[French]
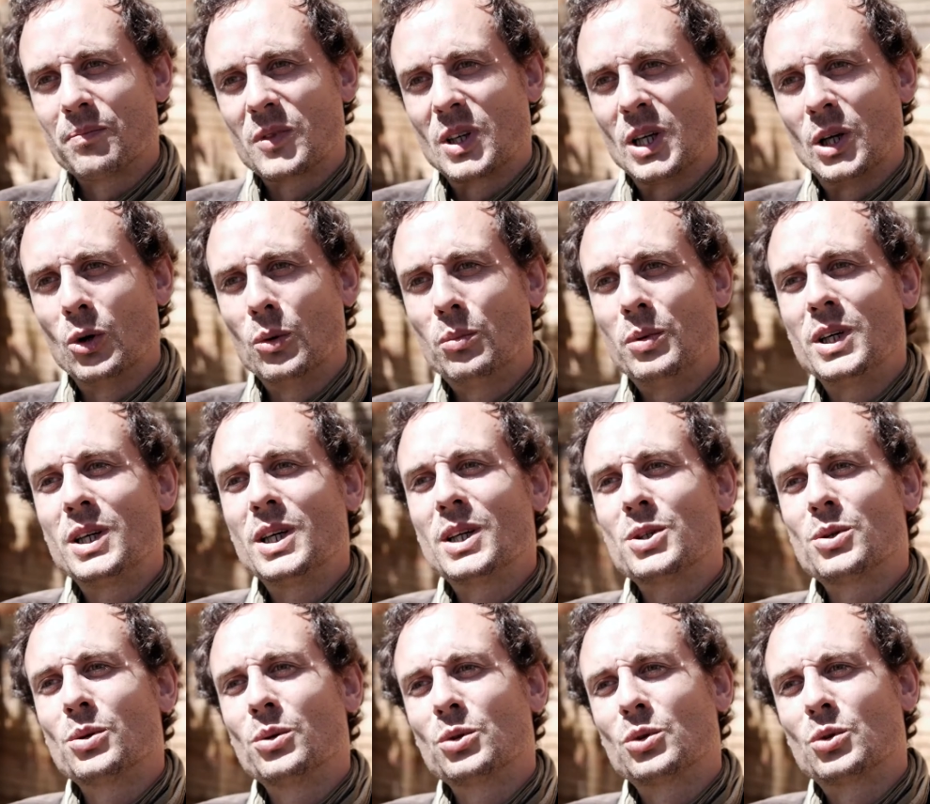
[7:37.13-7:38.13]
qui est
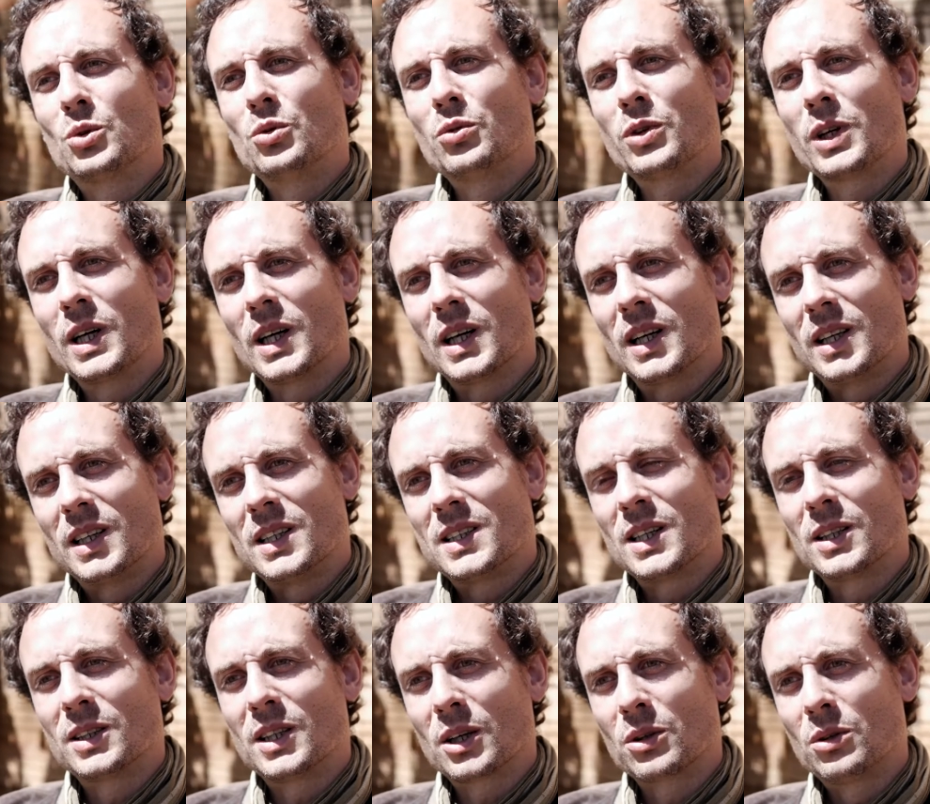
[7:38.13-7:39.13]
l'obligation de couvrir les
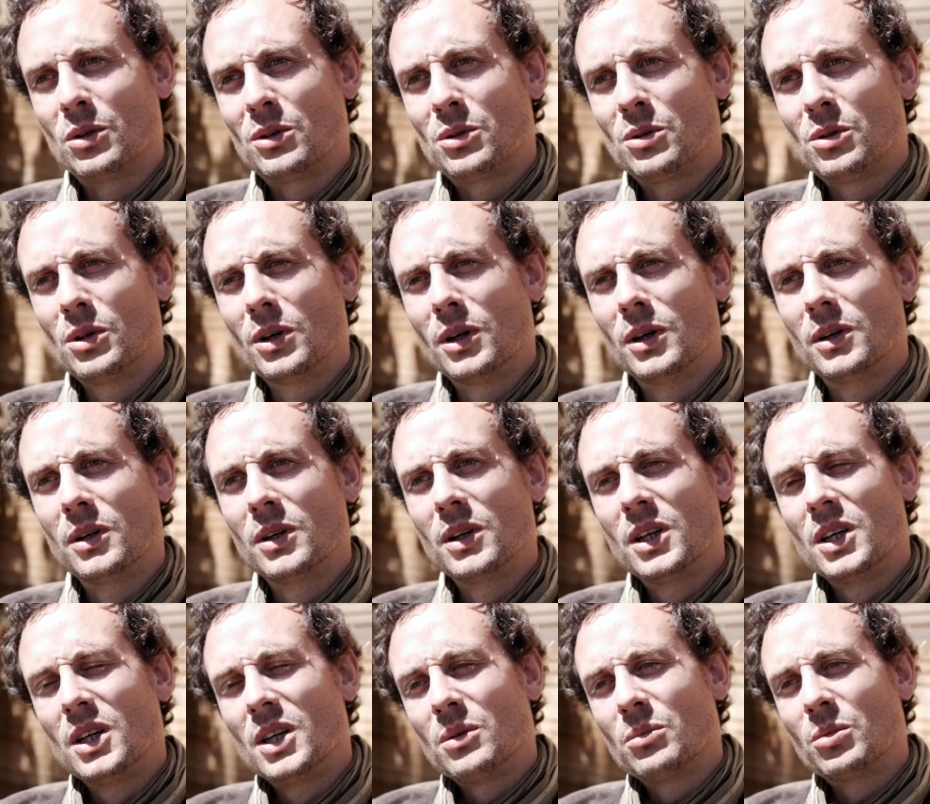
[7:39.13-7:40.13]
intercultures
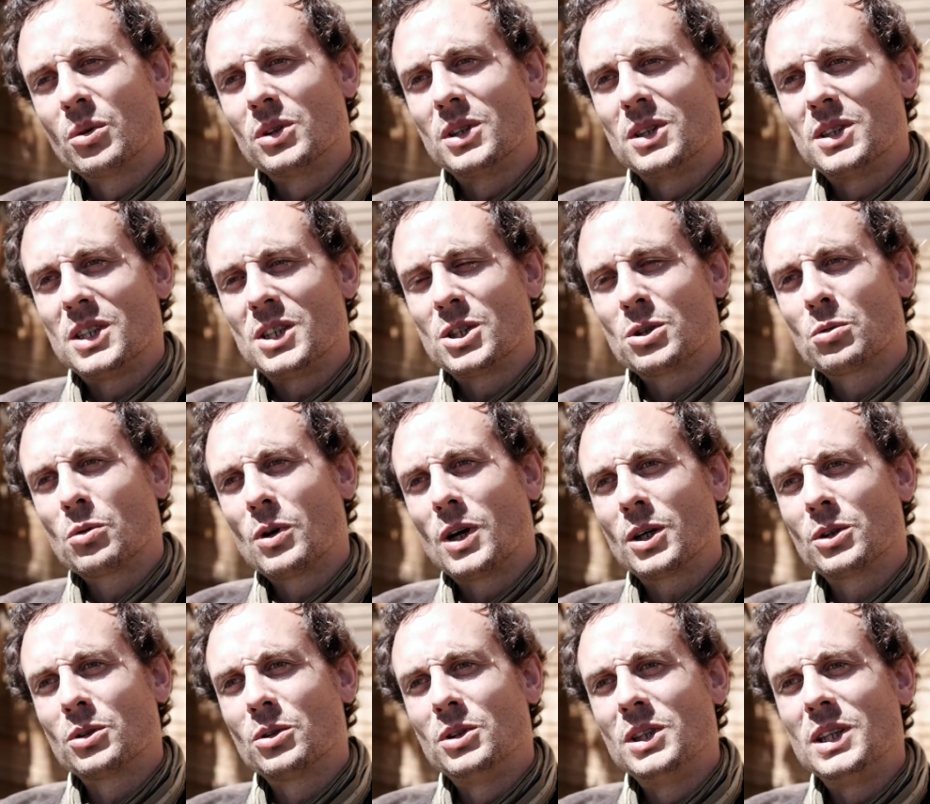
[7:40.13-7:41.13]
pour des
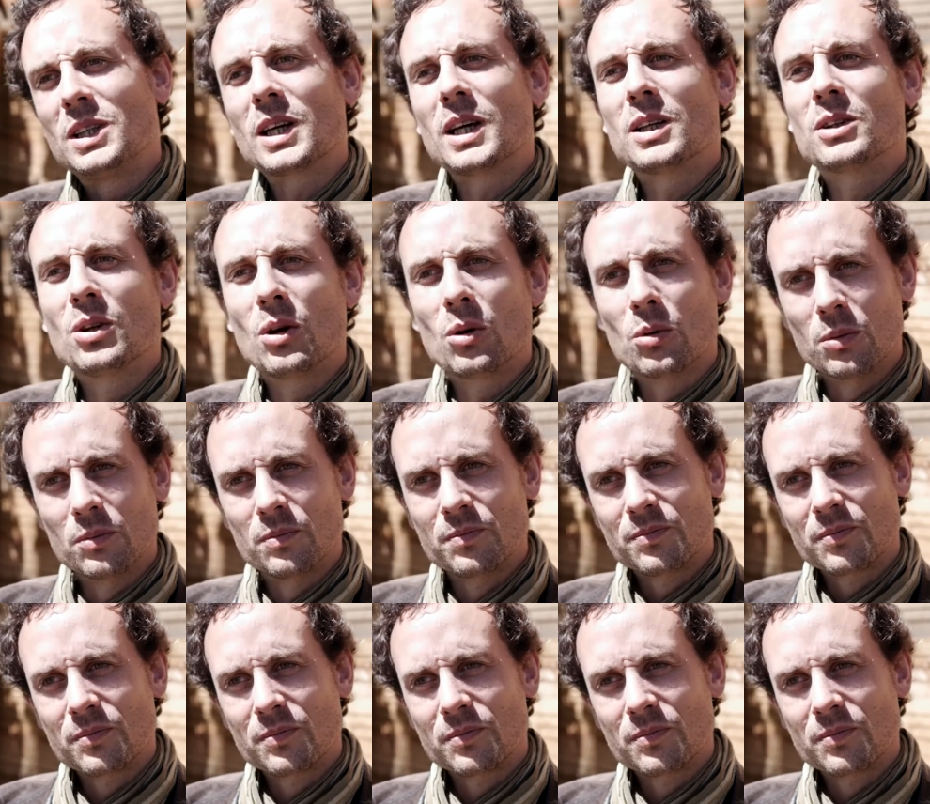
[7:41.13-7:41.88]
histoires de nitrates dans l'eau.